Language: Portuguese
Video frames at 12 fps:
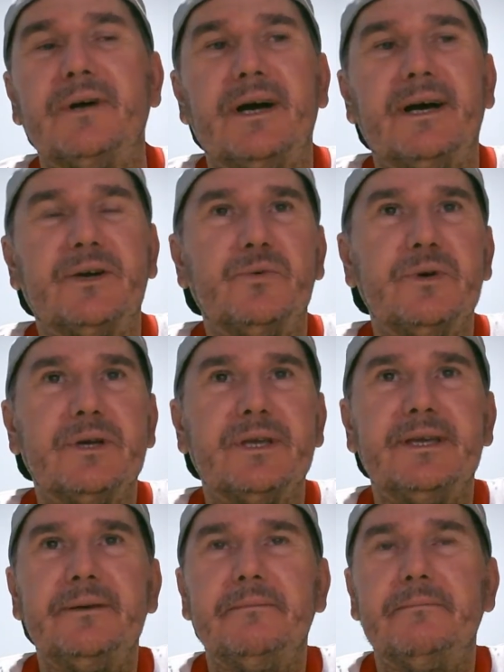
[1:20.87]

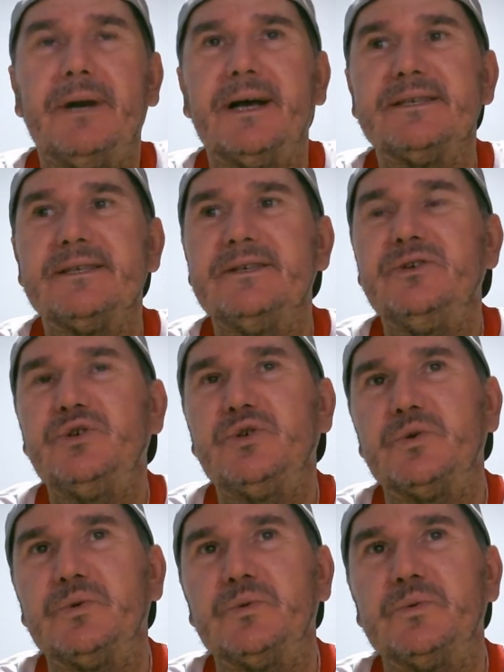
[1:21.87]
Aruki Base
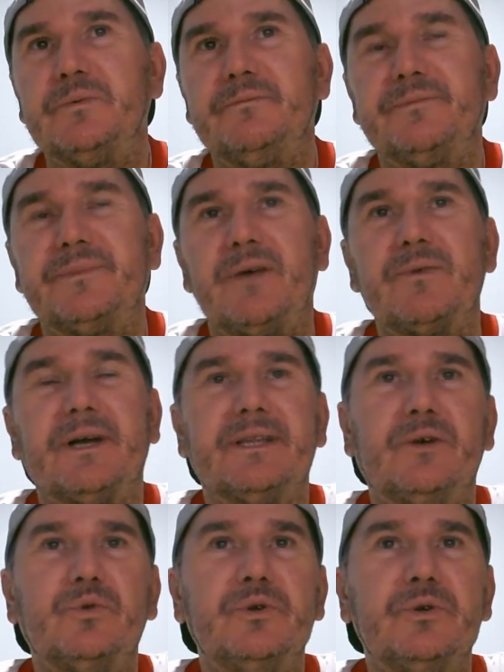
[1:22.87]
Show. É um
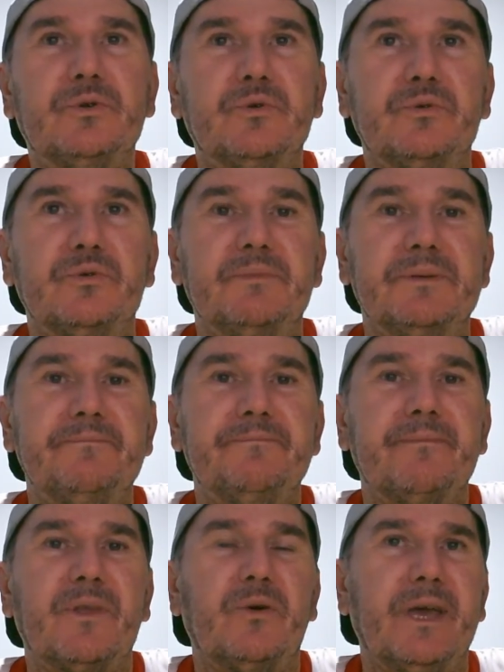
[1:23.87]
canal do YouTube,
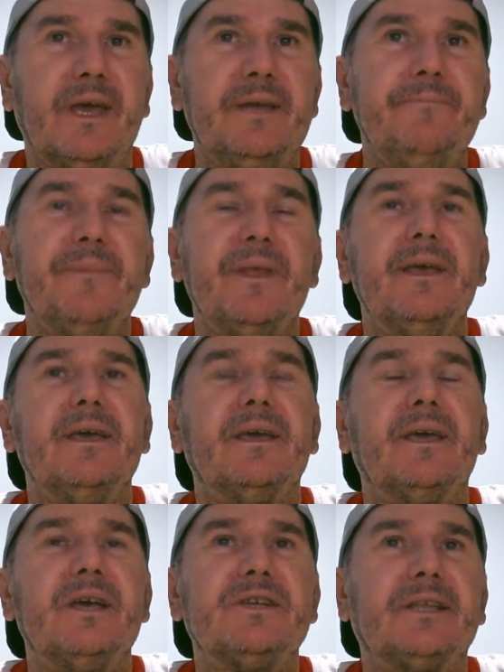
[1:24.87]
ok?
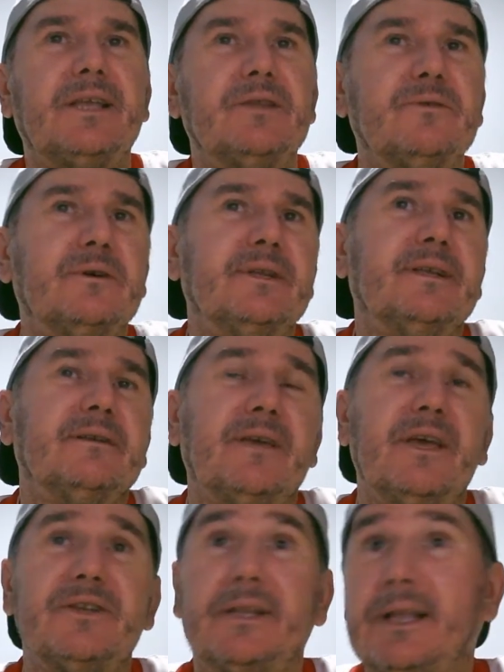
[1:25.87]
Quem já está no,
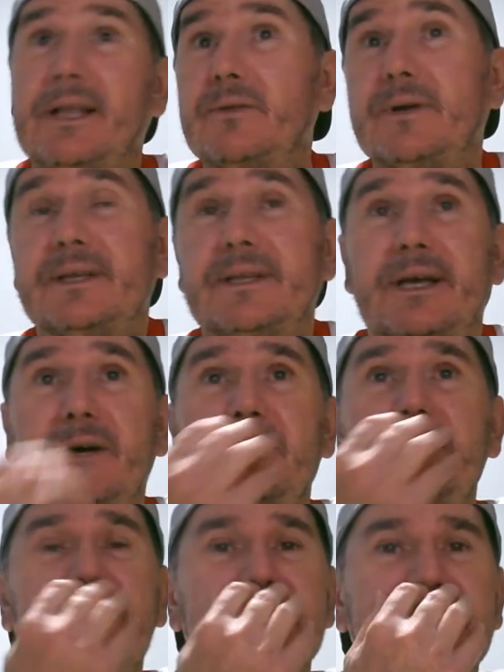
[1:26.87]
quem já tá no canal,
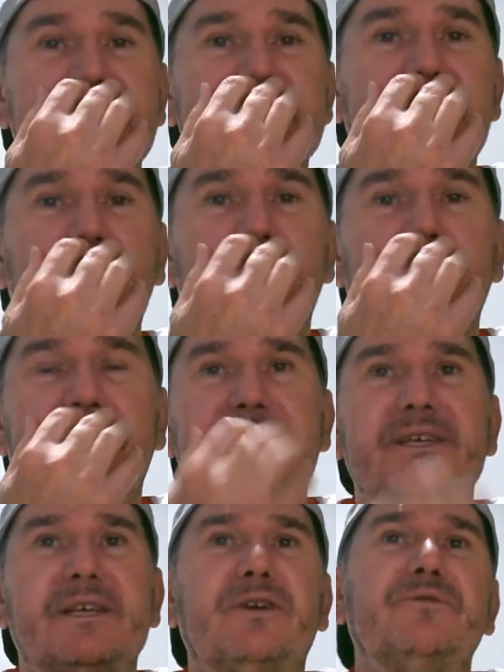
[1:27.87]
quiser
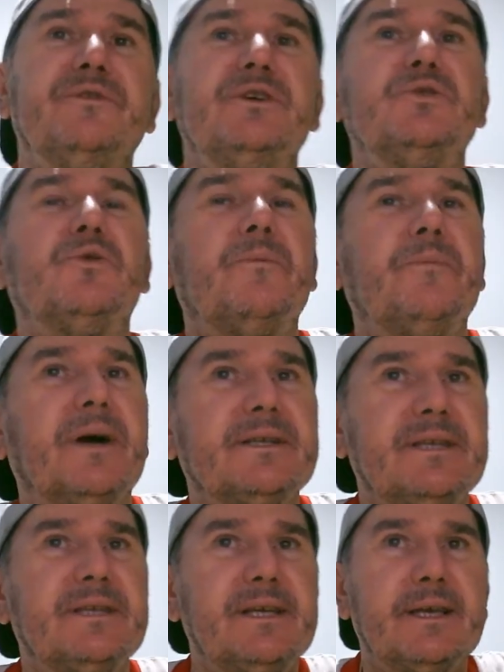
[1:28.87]
compartilhar o vídeo,
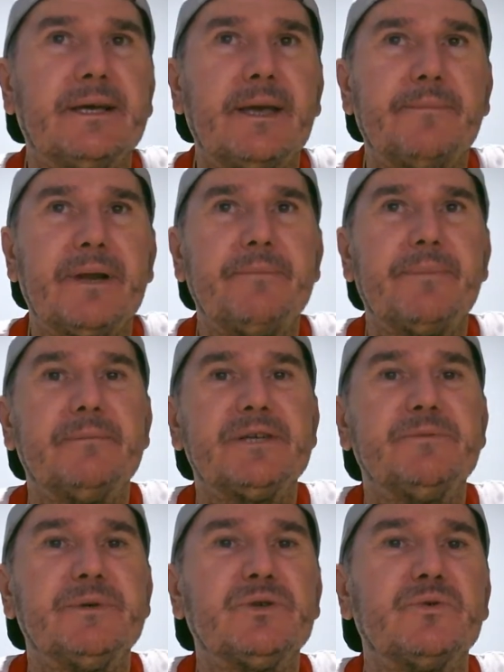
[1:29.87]
compartilha, que é para mais
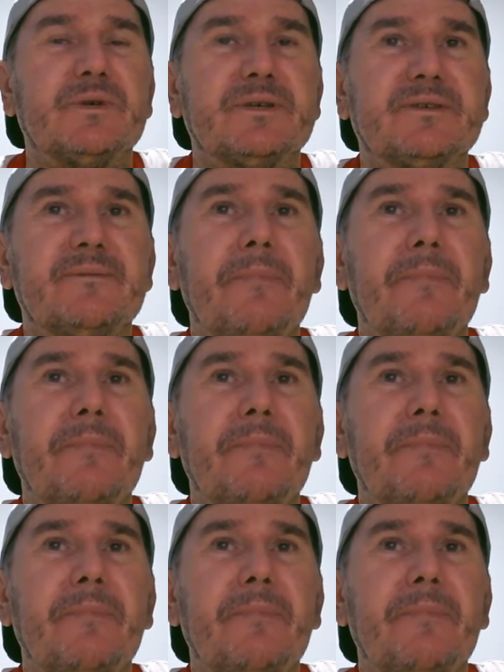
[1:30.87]
pessoas.